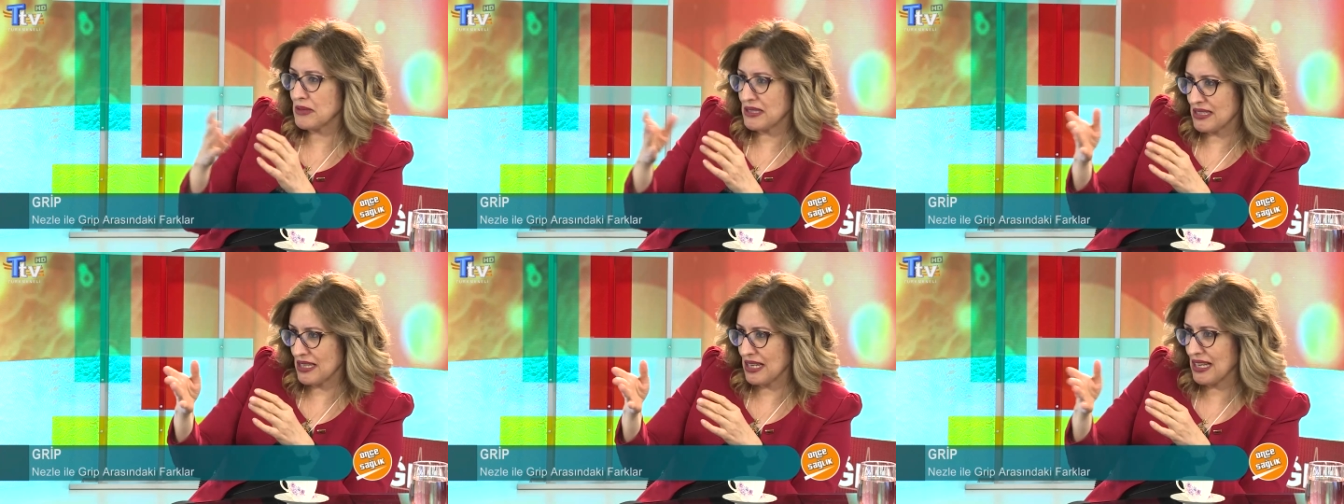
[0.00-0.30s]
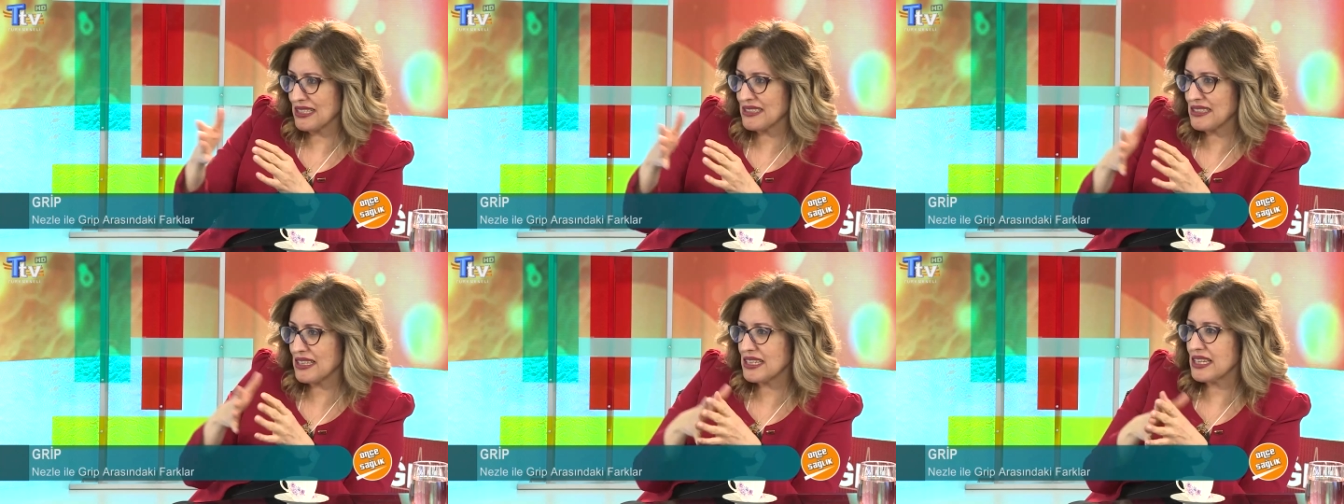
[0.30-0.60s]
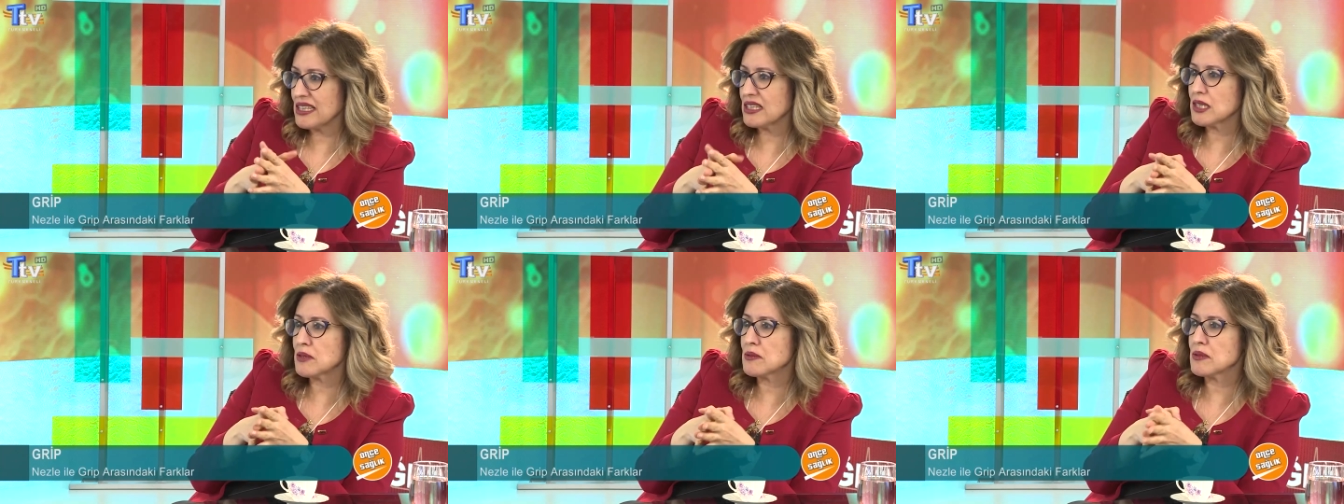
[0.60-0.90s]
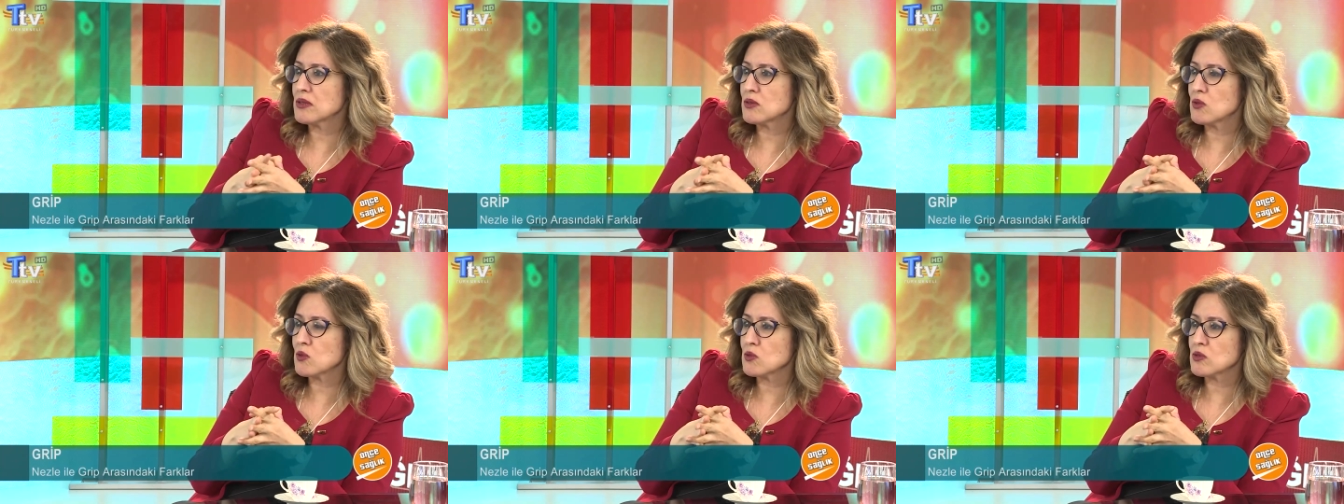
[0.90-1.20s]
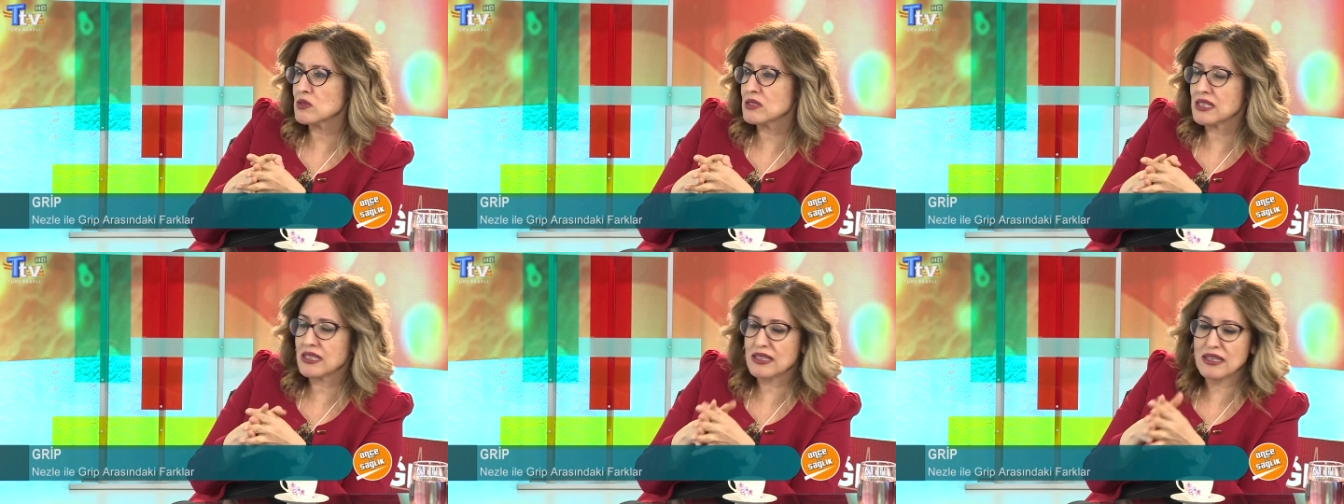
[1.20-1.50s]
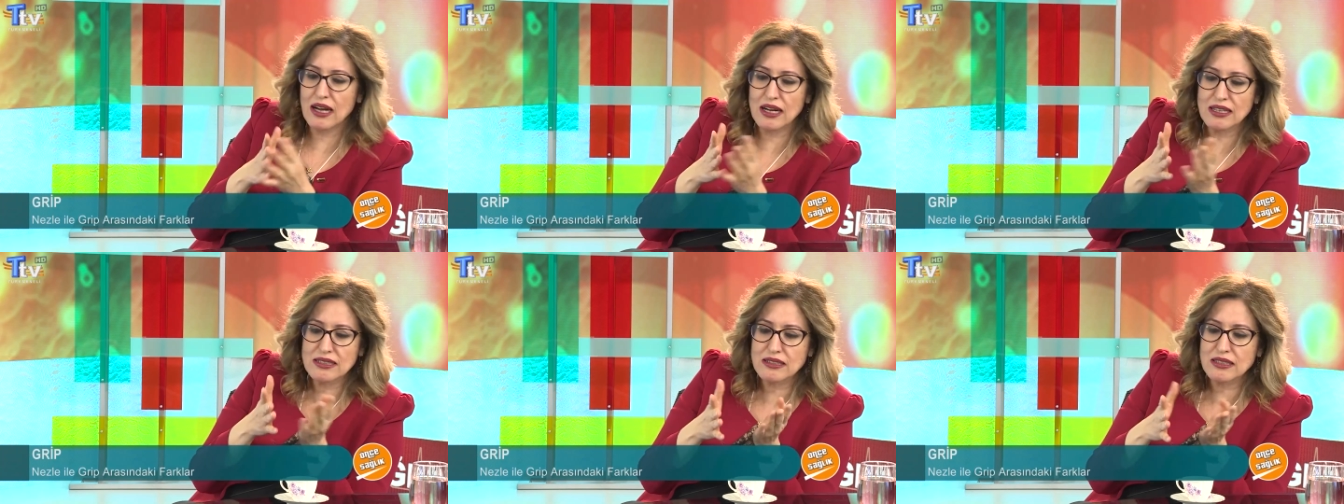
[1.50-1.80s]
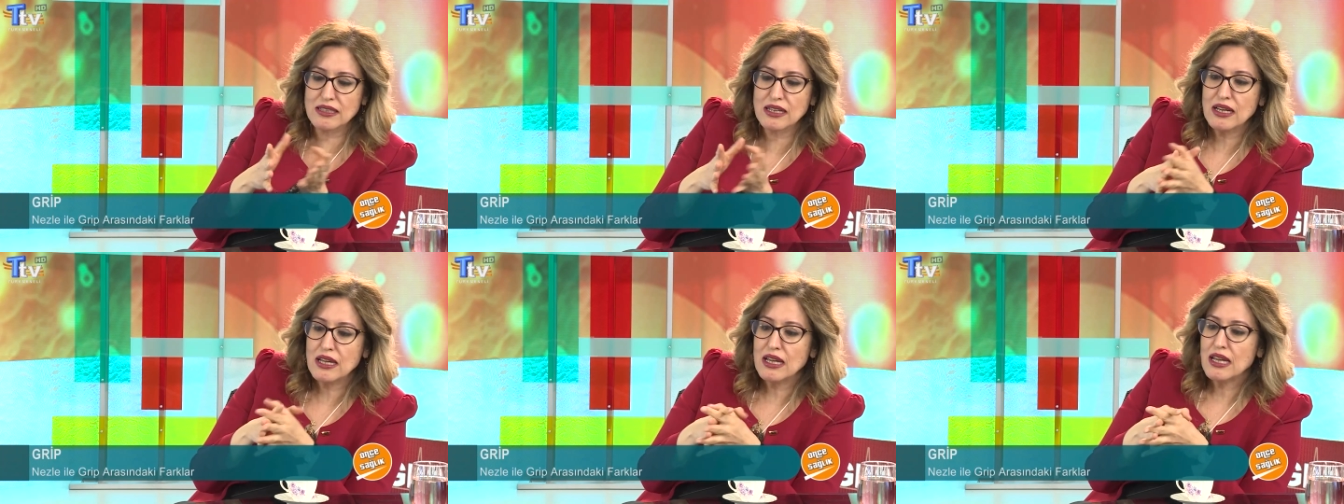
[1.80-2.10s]
Mesela sene 2009'daki
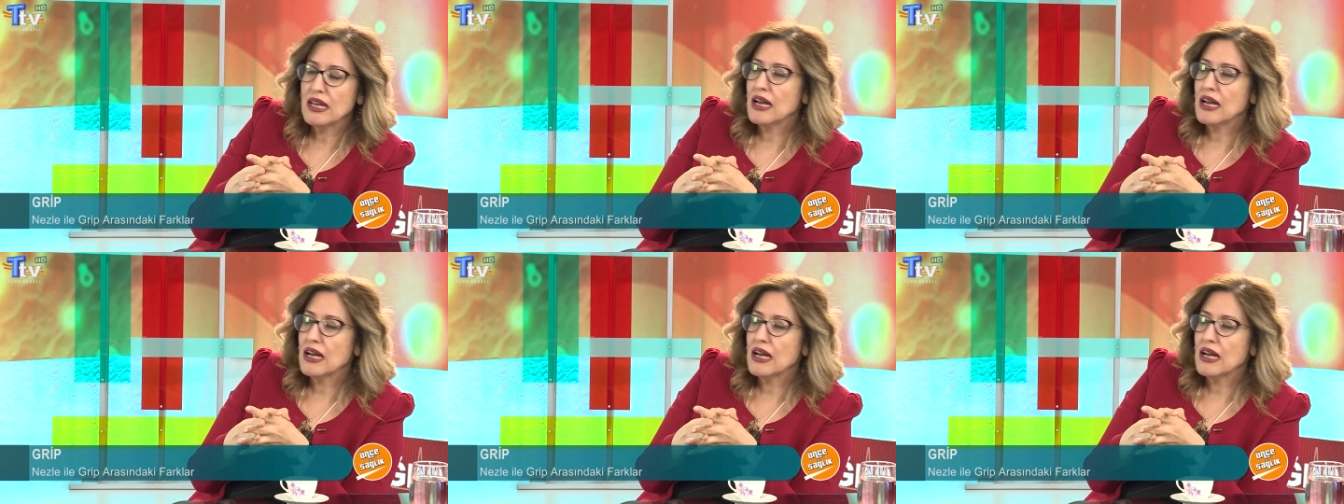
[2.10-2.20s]
artık